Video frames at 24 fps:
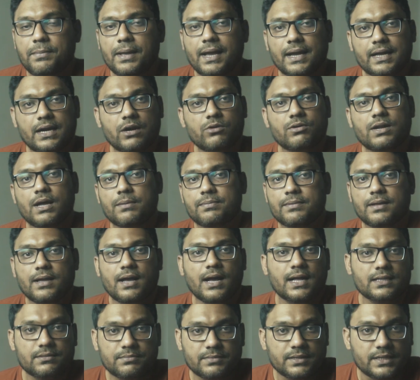बैकग्राउंड आपके
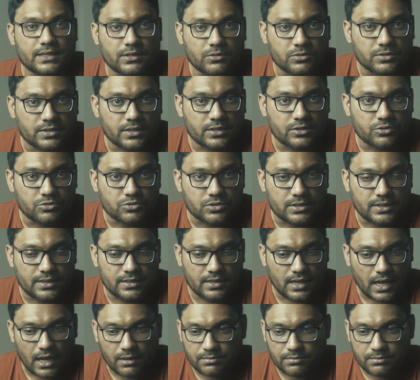हाथ में नहीं होता यूजली